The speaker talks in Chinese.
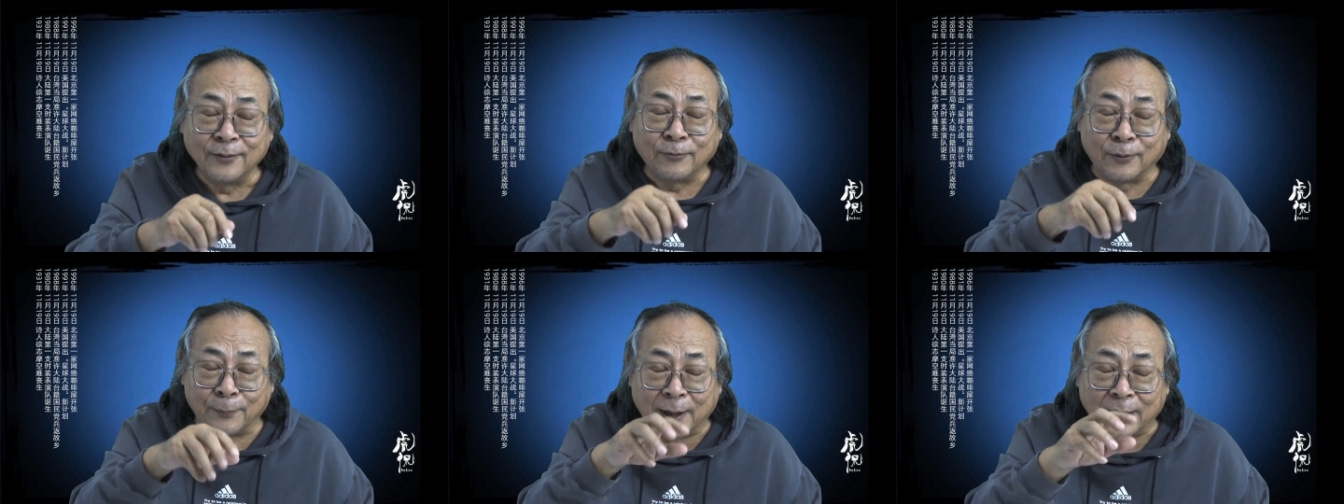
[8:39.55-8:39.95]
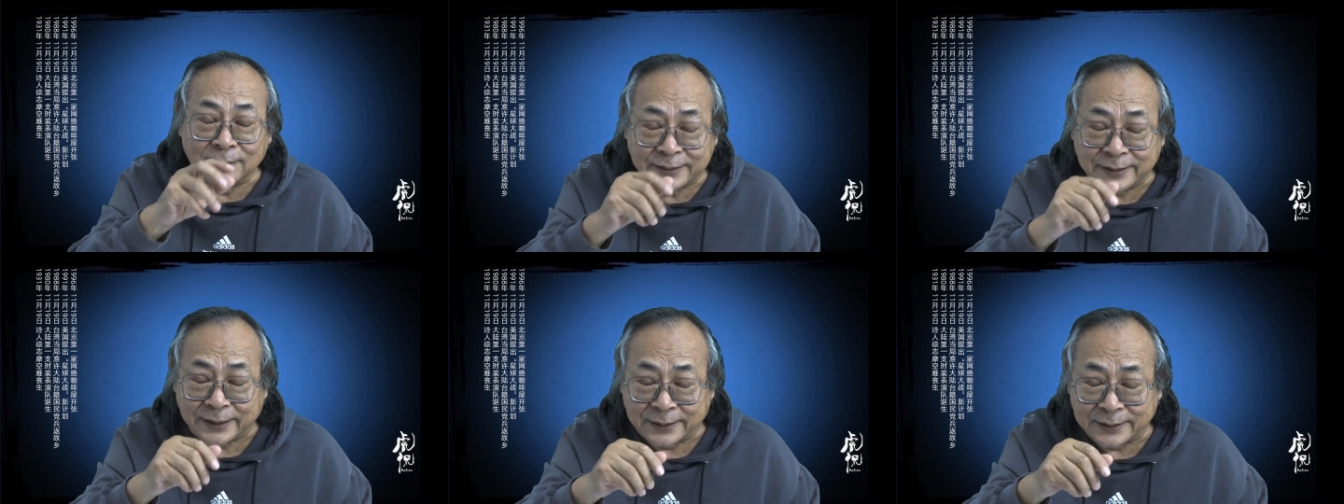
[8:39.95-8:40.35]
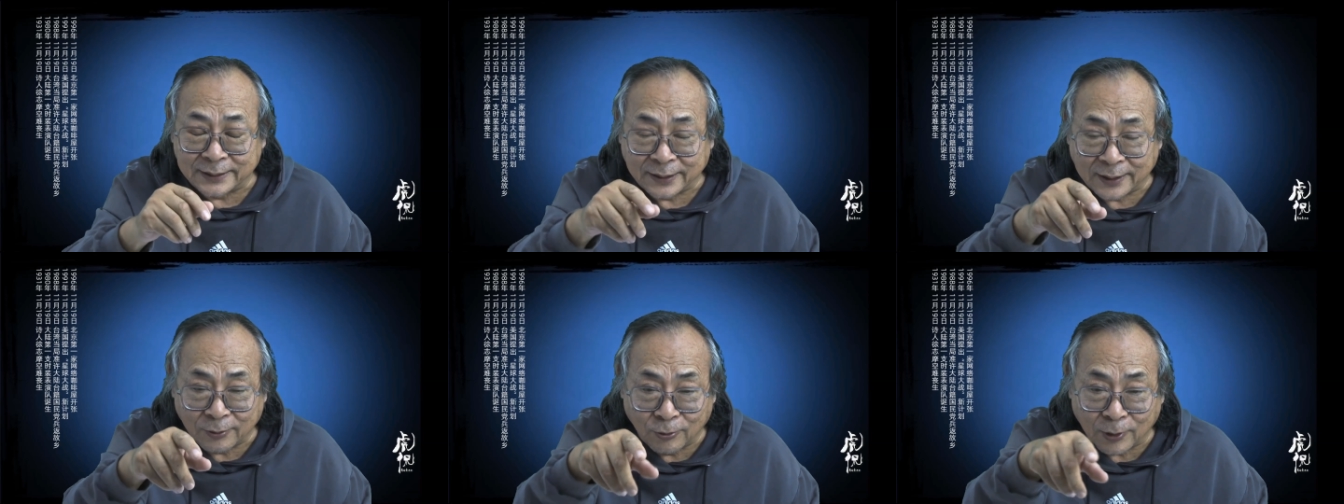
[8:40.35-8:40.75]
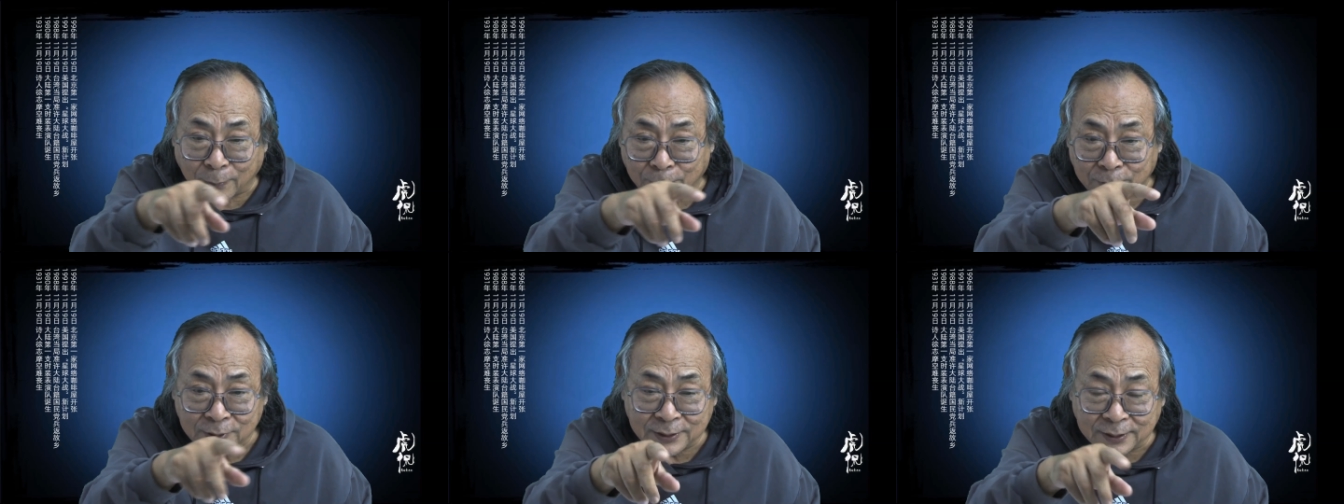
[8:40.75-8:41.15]
我忙解释啊，我
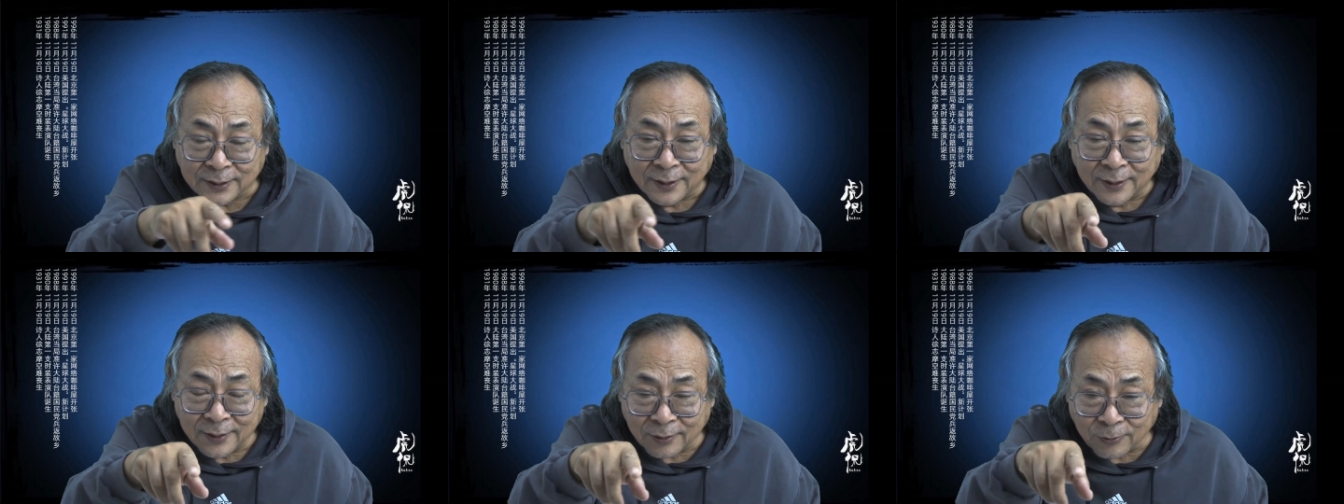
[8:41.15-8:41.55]
不是，